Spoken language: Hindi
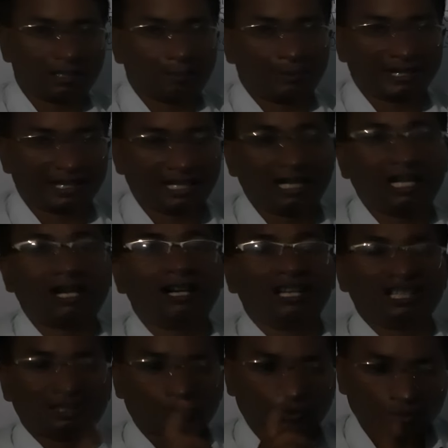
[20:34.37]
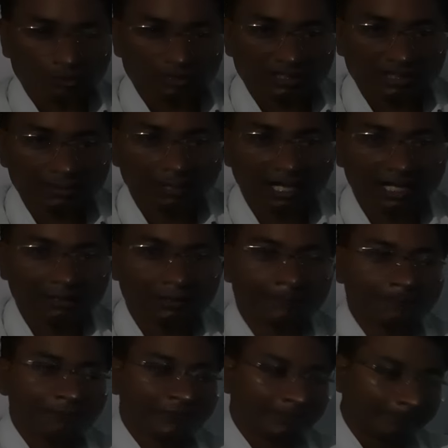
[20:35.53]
ही पड़ेगा दूसरी बात